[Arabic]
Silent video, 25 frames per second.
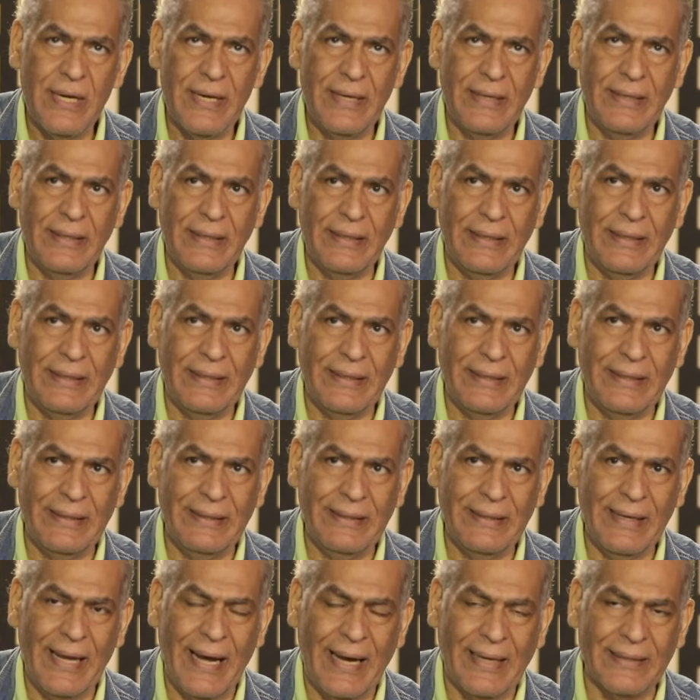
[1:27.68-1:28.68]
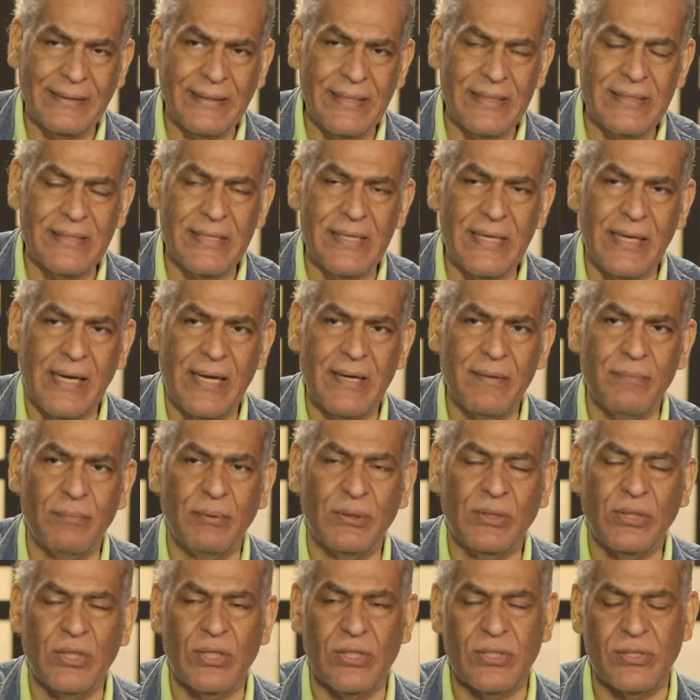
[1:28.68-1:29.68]
الاحداث اللي كانت
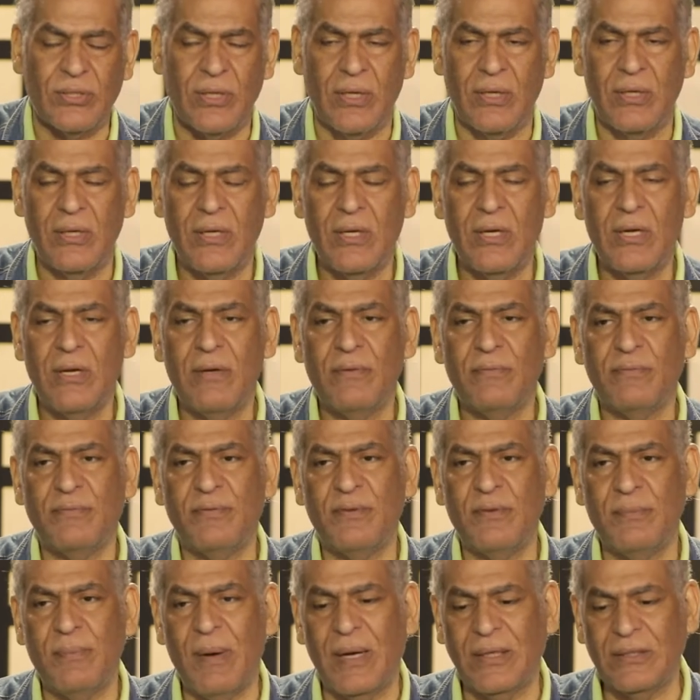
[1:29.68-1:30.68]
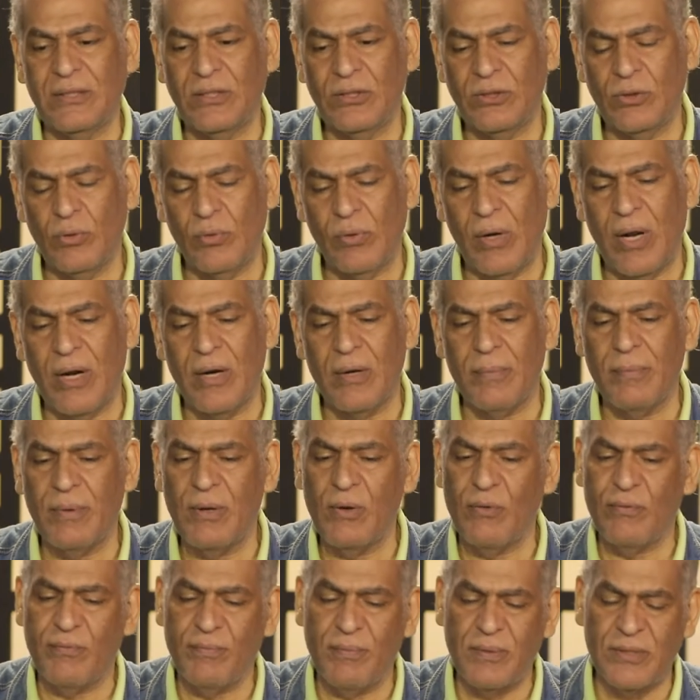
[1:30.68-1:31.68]
بتحصل في بعض الدول العربية
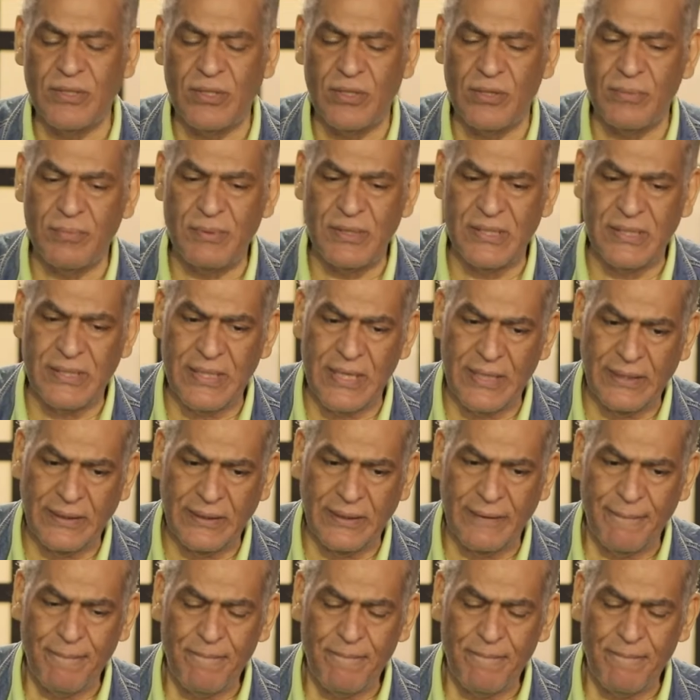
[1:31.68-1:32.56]
وفي مصر بالذات